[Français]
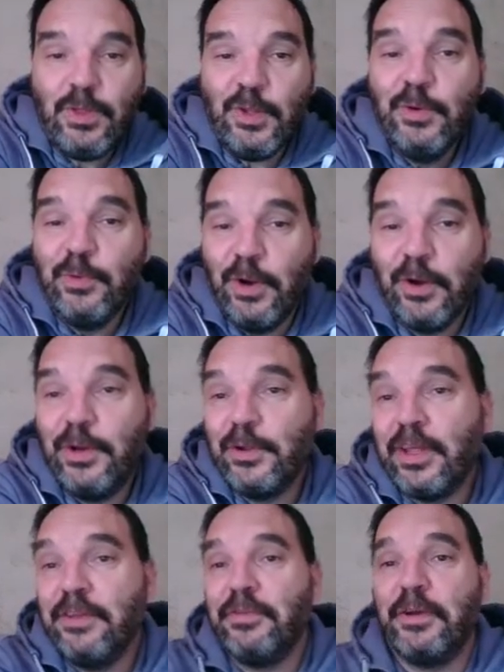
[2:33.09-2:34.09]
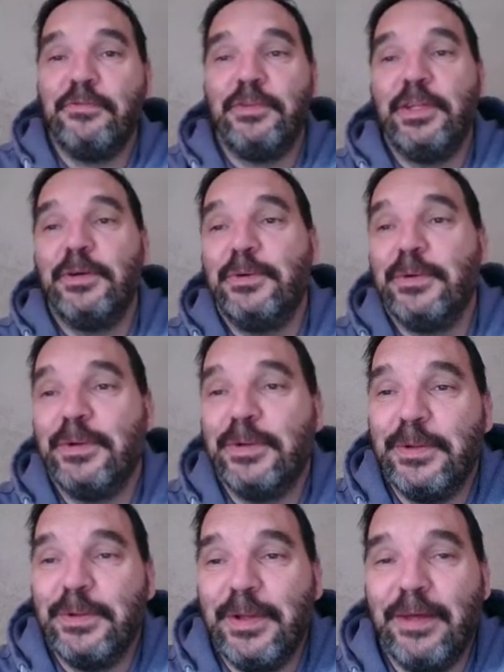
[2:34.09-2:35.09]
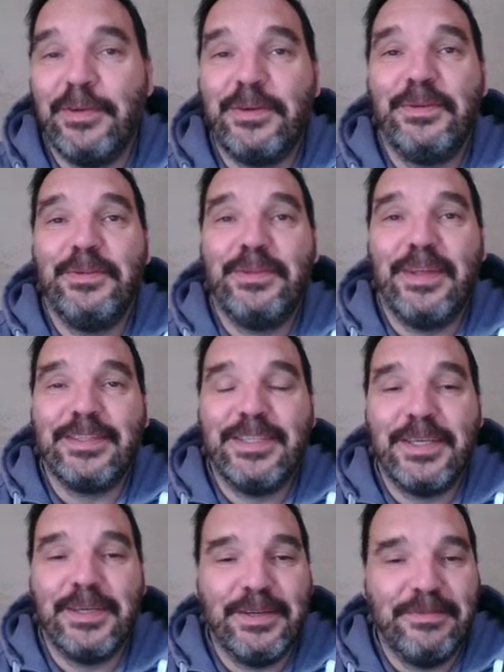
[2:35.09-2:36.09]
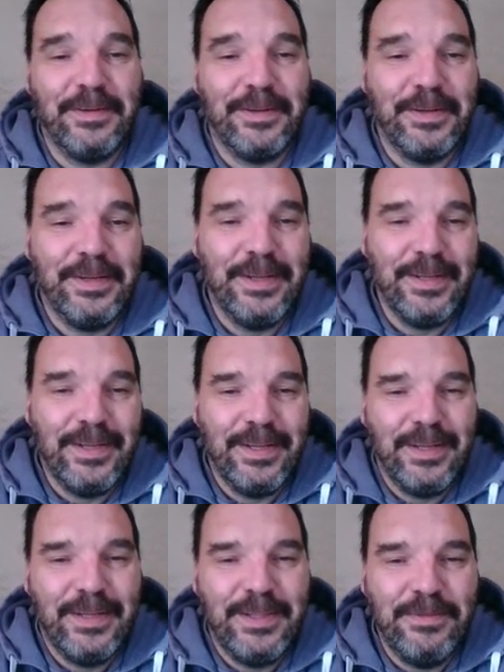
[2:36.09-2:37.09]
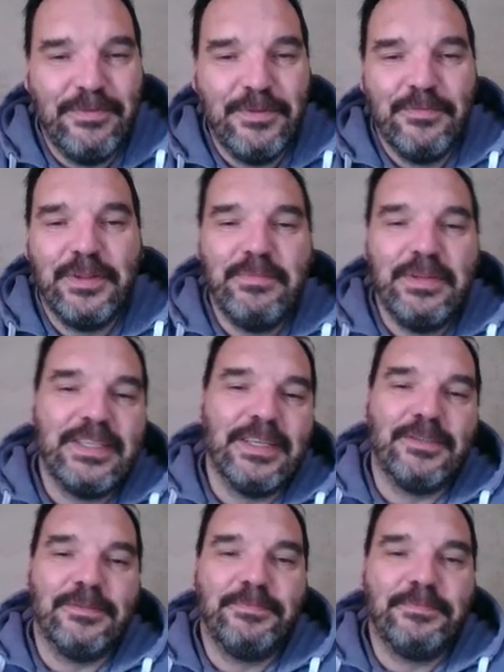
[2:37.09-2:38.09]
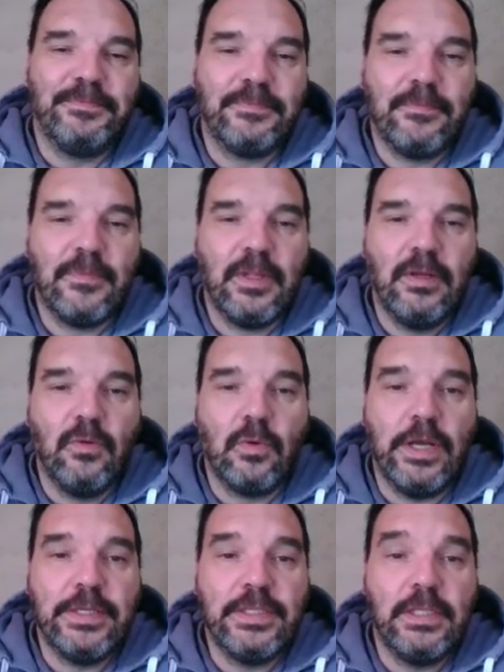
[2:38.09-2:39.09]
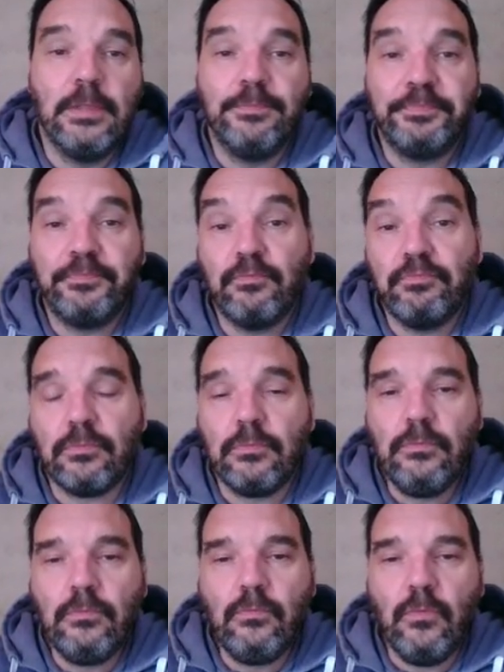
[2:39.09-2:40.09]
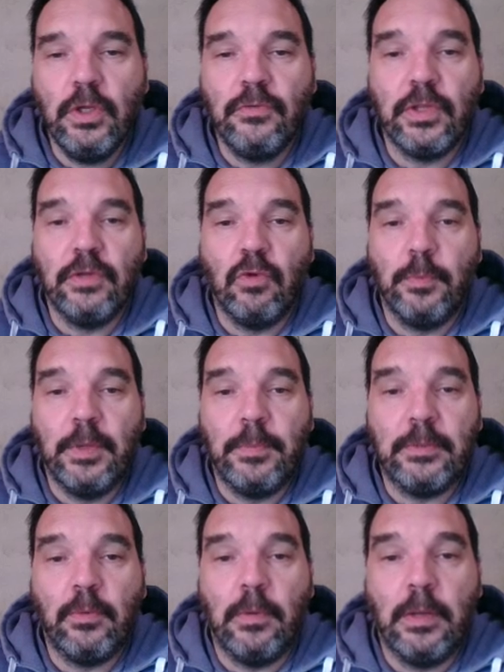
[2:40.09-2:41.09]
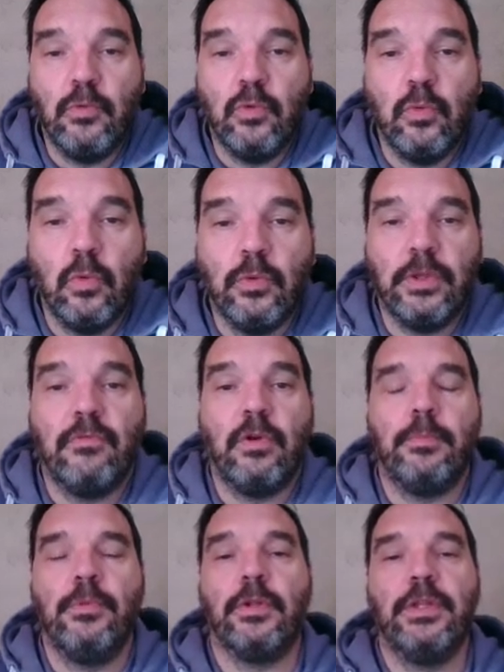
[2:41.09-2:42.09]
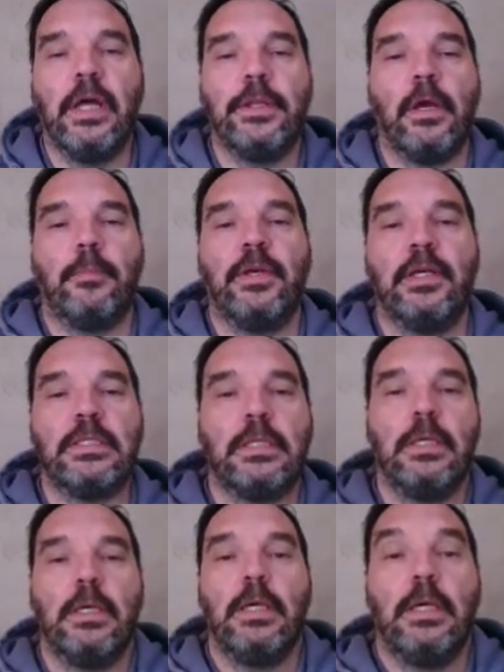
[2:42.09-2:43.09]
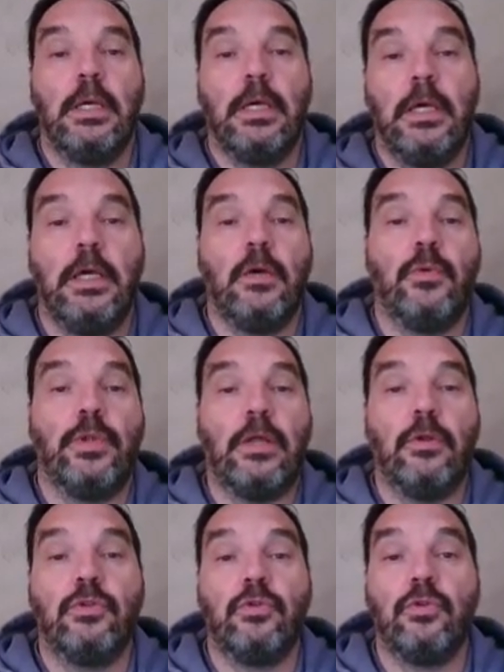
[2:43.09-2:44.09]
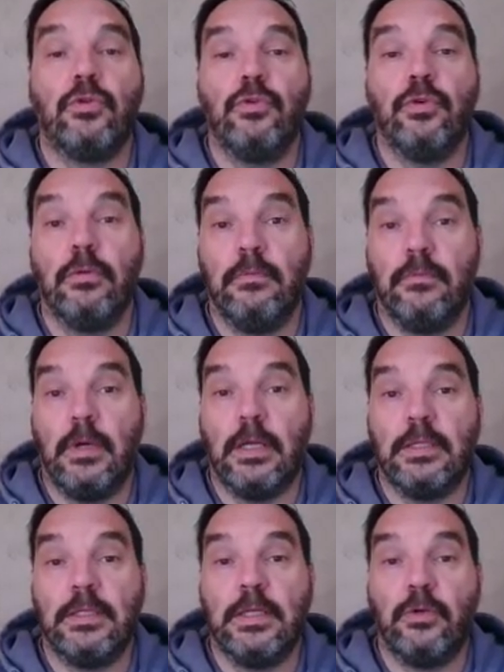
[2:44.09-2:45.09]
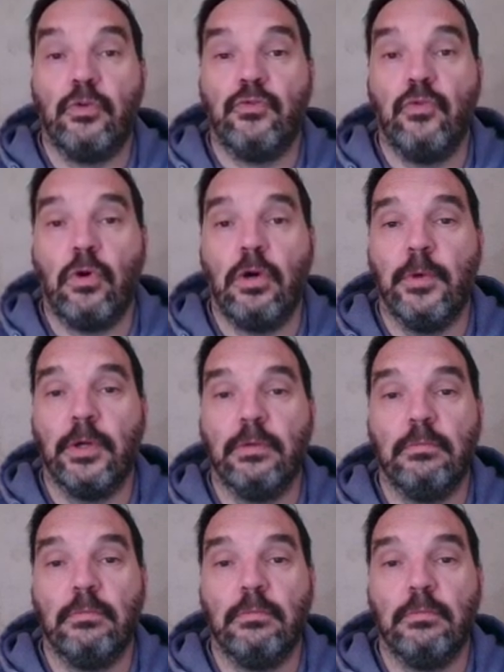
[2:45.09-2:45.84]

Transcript: Ou alors il est en train de faire une vidéo avec une tactique, enfin, niveau au moins de 1500. Donc là, ici, vient développer, pas de problème. Nous, on développe notre dernière pièce et on a notre structure. Voilà, c'est celle que je vous recommande.